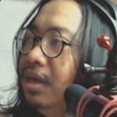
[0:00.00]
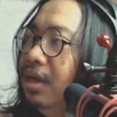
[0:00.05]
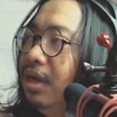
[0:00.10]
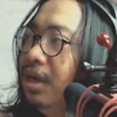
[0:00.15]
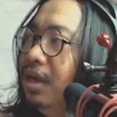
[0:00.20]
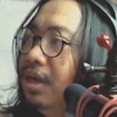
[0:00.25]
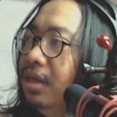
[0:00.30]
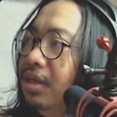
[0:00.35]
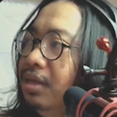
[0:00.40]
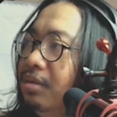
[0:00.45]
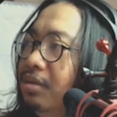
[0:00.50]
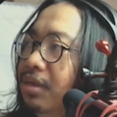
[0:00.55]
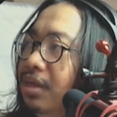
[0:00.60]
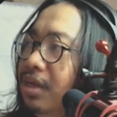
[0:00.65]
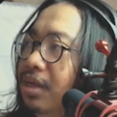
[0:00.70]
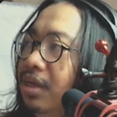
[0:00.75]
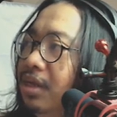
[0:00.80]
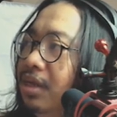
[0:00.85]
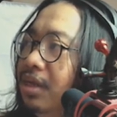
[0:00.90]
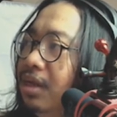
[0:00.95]
nah seperti
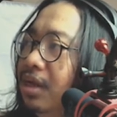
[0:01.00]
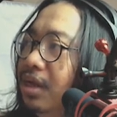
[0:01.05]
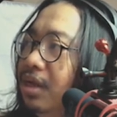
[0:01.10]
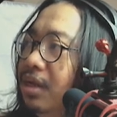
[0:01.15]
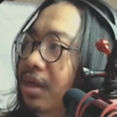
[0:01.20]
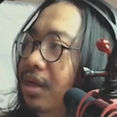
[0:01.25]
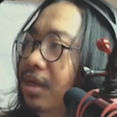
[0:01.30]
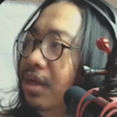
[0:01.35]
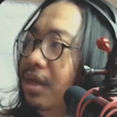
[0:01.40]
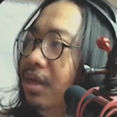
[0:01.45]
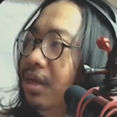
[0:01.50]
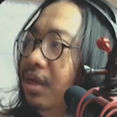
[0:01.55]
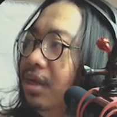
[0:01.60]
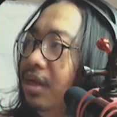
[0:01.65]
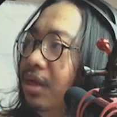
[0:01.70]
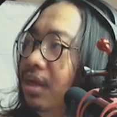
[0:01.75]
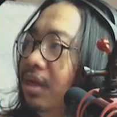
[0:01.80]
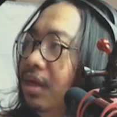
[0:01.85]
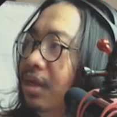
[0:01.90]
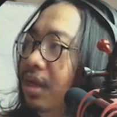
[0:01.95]
ini
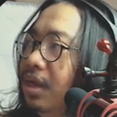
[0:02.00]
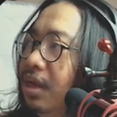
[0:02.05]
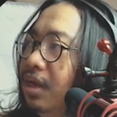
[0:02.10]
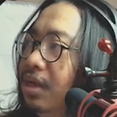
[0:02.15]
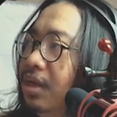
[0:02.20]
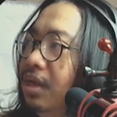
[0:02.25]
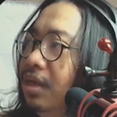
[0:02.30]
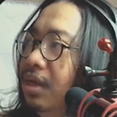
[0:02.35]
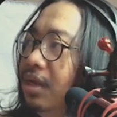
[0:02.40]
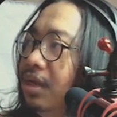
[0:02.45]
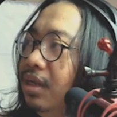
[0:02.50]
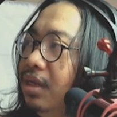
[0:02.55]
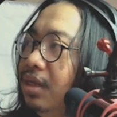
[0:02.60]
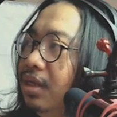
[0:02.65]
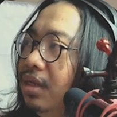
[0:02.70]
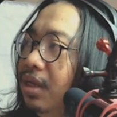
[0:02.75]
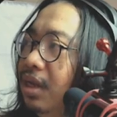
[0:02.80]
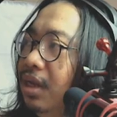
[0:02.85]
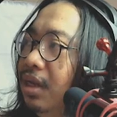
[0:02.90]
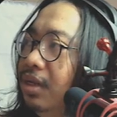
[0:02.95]
nah ini
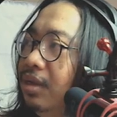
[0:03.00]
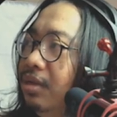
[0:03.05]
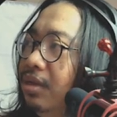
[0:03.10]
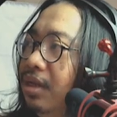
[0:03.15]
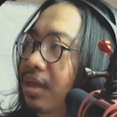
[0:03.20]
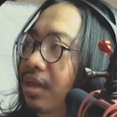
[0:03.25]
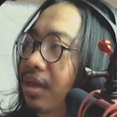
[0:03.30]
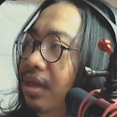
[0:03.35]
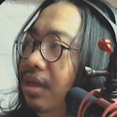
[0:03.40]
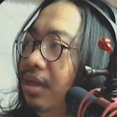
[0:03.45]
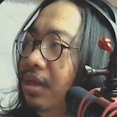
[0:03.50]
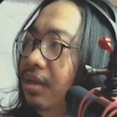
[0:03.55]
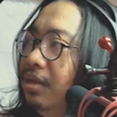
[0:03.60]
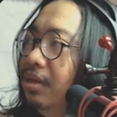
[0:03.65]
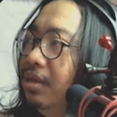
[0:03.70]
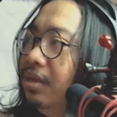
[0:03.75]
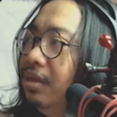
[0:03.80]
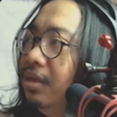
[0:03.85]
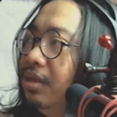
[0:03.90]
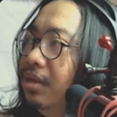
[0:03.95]
kita lanjutin
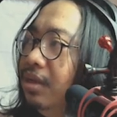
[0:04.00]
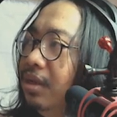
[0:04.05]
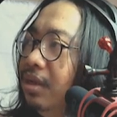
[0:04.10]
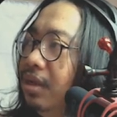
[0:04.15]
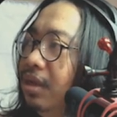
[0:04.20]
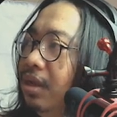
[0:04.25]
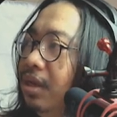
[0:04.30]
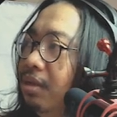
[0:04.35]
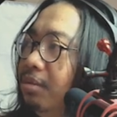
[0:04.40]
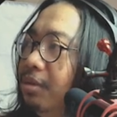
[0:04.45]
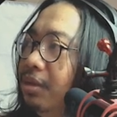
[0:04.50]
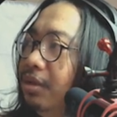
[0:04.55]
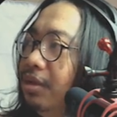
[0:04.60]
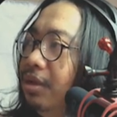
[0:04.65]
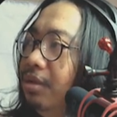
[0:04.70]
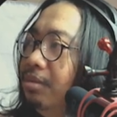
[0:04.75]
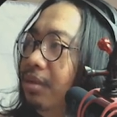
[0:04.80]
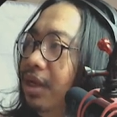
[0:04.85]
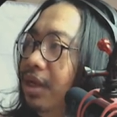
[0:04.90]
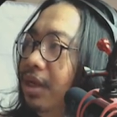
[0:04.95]
kita
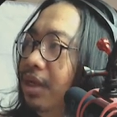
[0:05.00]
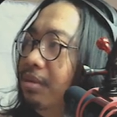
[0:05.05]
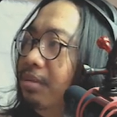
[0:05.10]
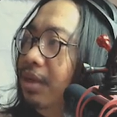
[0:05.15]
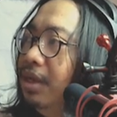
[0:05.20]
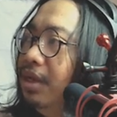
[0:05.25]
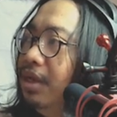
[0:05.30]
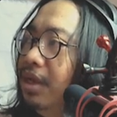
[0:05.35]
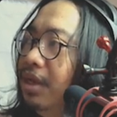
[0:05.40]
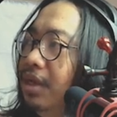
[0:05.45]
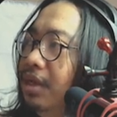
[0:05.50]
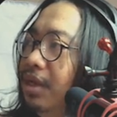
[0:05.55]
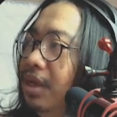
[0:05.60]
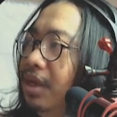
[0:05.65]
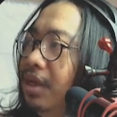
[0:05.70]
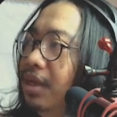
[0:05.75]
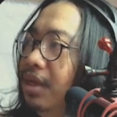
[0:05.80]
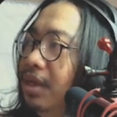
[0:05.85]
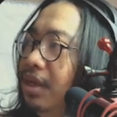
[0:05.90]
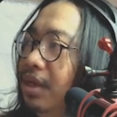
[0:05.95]
potong bagian-bagian
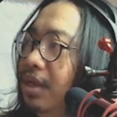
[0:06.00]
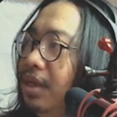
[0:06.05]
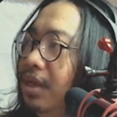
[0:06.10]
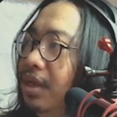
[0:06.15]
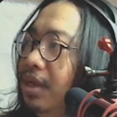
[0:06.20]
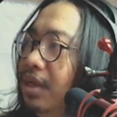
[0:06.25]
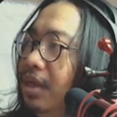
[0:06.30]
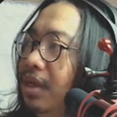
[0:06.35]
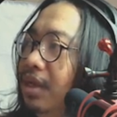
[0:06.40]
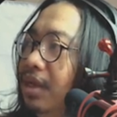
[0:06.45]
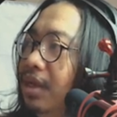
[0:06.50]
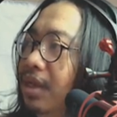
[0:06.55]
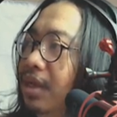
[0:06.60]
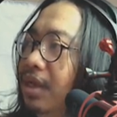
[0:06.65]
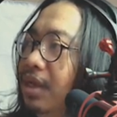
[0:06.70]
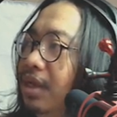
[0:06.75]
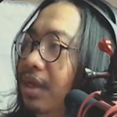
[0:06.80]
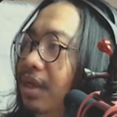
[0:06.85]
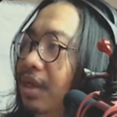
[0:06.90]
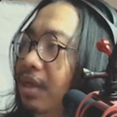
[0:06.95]
yang
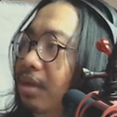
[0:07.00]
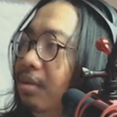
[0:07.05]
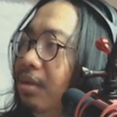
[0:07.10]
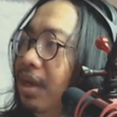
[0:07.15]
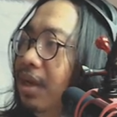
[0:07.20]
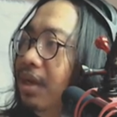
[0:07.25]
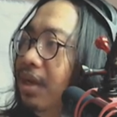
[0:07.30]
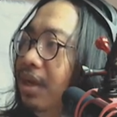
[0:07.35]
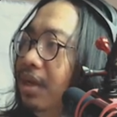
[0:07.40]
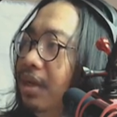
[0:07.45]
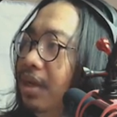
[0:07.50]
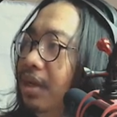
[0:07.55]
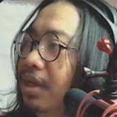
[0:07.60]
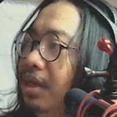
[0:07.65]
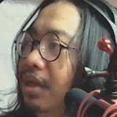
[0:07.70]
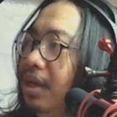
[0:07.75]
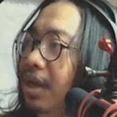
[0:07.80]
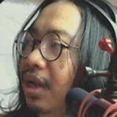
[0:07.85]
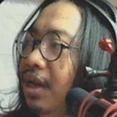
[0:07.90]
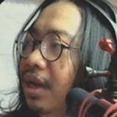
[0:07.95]
warnanya
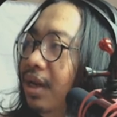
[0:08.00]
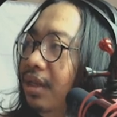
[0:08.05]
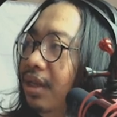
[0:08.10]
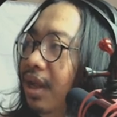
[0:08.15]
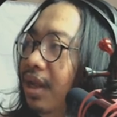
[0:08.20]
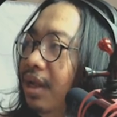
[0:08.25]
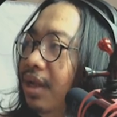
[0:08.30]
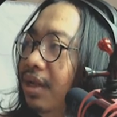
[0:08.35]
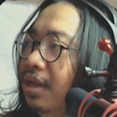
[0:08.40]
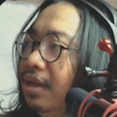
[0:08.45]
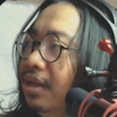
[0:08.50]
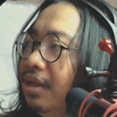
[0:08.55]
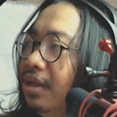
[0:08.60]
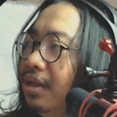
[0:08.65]
tidak rata